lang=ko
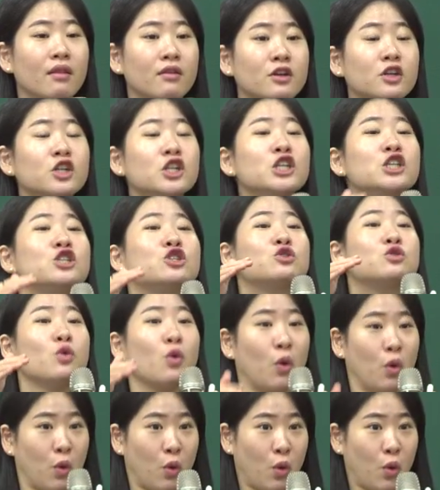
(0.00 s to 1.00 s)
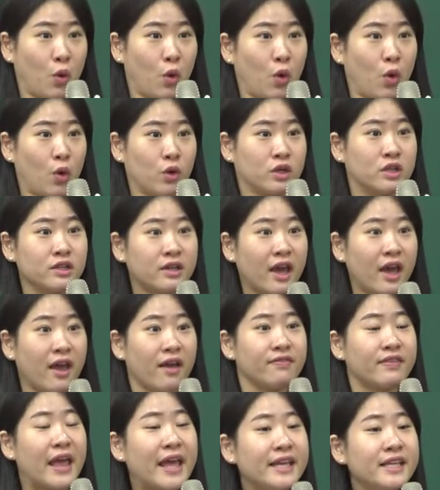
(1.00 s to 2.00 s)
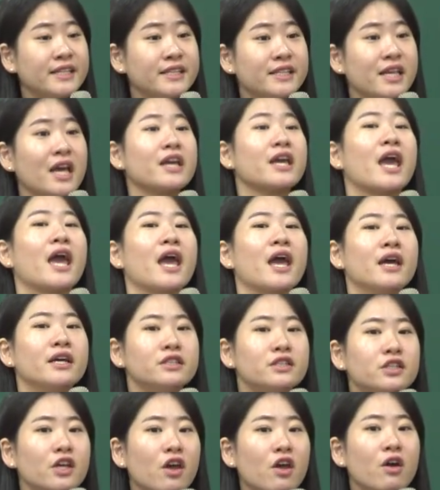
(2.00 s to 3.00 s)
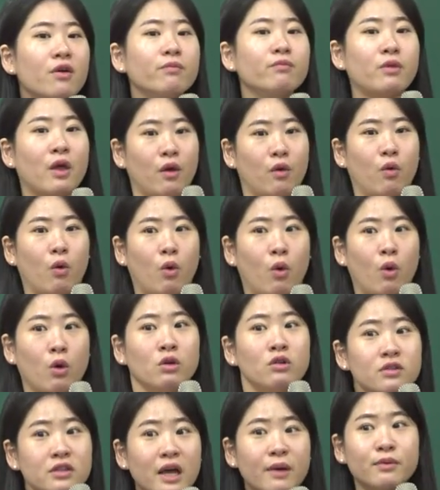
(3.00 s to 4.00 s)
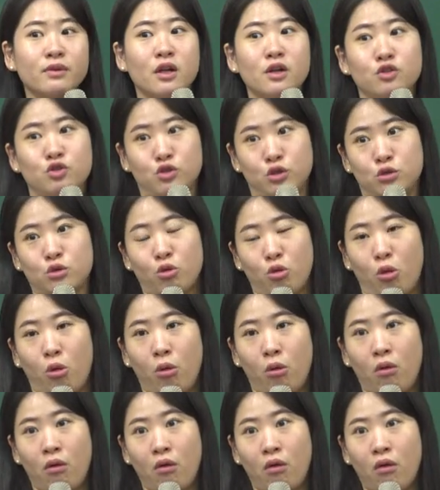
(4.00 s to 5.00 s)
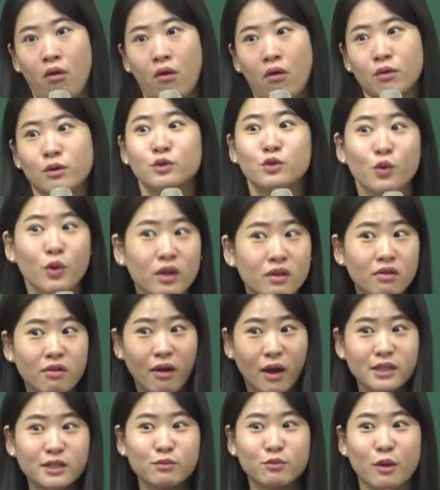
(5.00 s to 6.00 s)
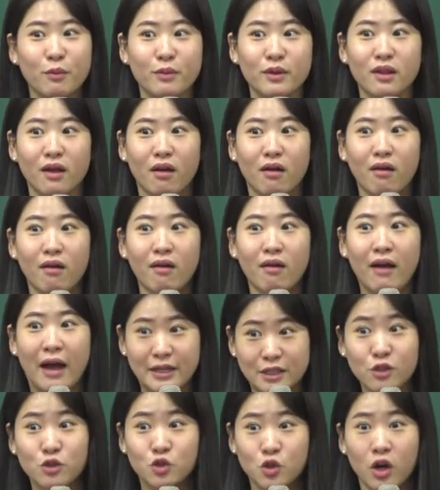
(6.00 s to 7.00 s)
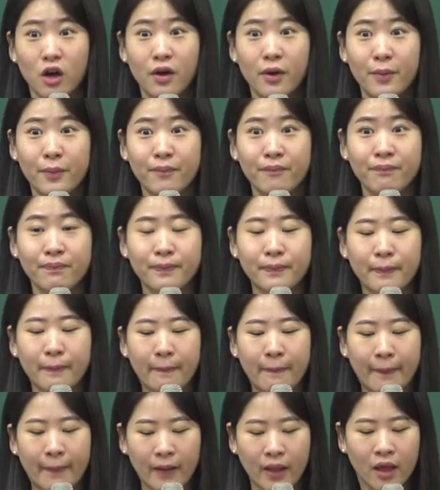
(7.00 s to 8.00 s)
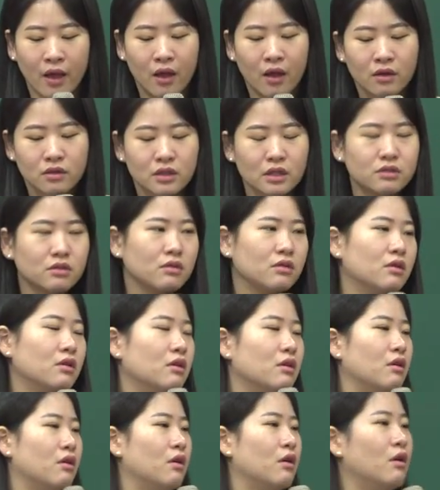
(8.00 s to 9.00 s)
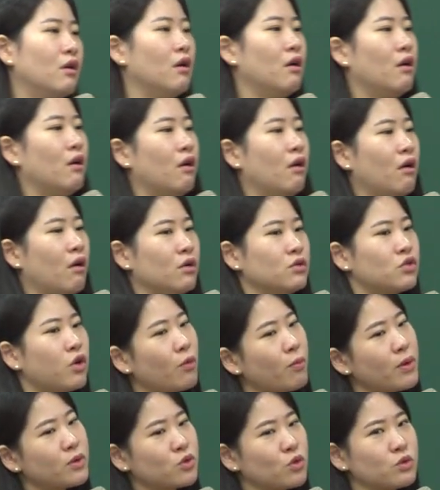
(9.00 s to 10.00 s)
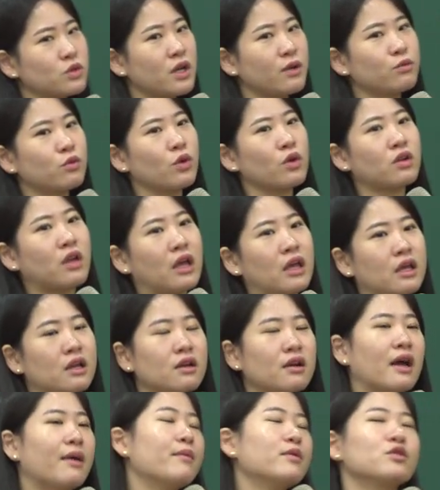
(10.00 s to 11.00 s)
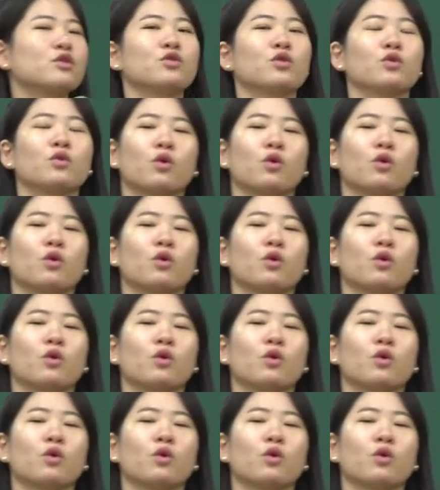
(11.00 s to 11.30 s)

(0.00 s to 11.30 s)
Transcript: 그리스도, 그게 내 인생에 체험되고 응답이 될 수 있도록 그 속에 들어가시면 됩니다. 아셨죠? 그래서 정말 전사님도 이렇게 일을 하면서도